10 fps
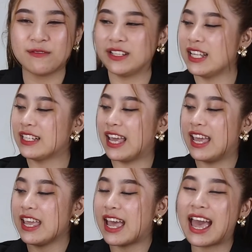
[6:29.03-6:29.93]
Với thiết
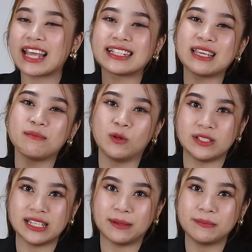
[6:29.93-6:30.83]
kế hai kim một
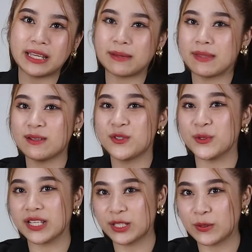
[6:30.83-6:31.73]
chấm kèm theo
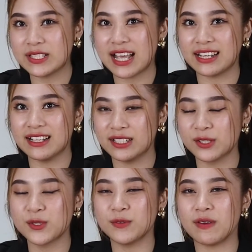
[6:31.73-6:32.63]
chủ nghĩa tối giản được
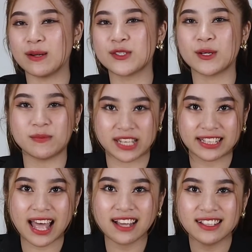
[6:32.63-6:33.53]
ứng dụng vào trong chế
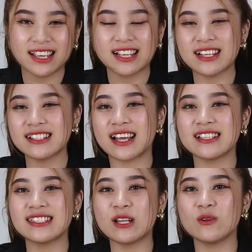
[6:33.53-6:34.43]
tác, chắc
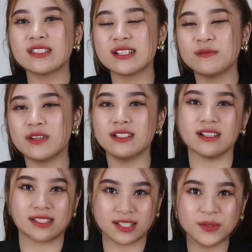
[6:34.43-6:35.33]
chắn sẽ luôn giữ vững
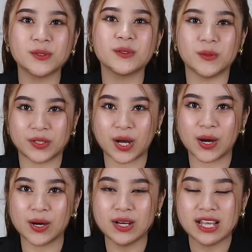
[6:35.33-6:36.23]
được sức hút của
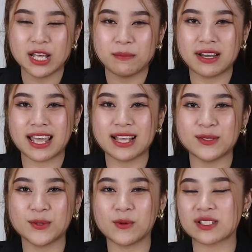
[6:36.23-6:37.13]
nó. Bởi lẽ
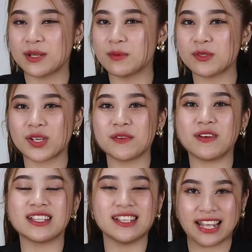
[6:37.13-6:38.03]
dù cuộc sống có xoay
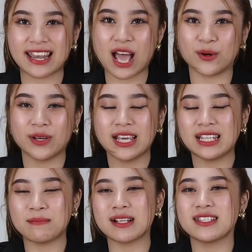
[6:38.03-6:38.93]
vần như thế nào
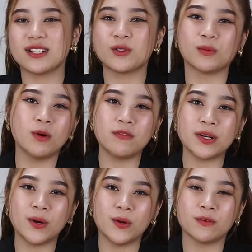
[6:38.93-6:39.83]
thì mặt trời của
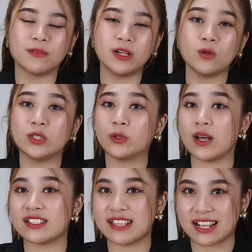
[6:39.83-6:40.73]
Movado vẫn luôn
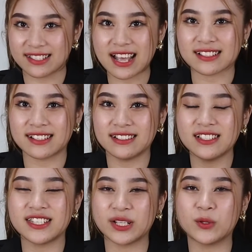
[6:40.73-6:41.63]
tỏa sáng rạng rỡ
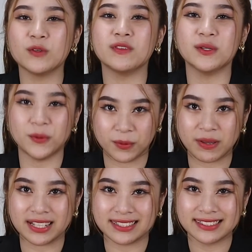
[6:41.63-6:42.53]
trên ngôi vương của mình.